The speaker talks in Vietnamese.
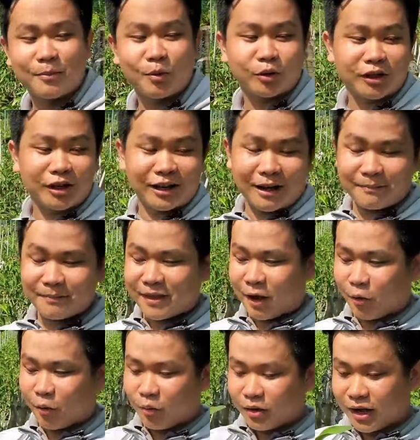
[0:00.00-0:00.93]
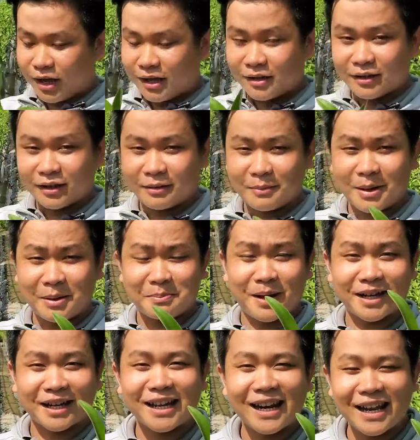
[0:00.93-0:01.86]
mua từ năm chậu này
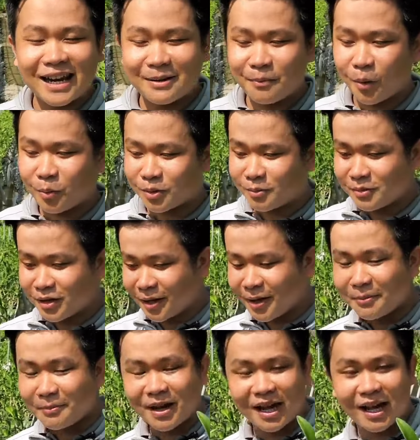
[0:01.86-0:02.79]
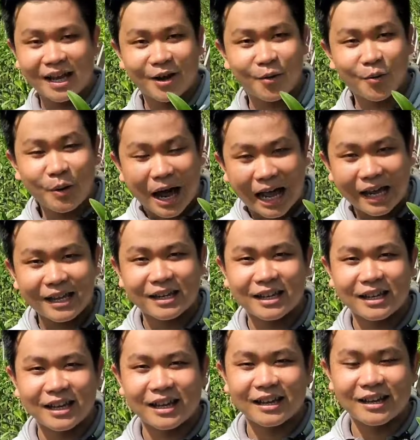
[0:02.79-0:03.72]
mà, cái này là một trong những cái mã hàng ưu đãi nha anh
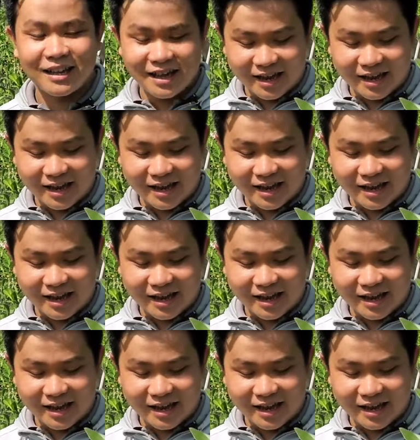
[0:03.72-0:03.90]
chị à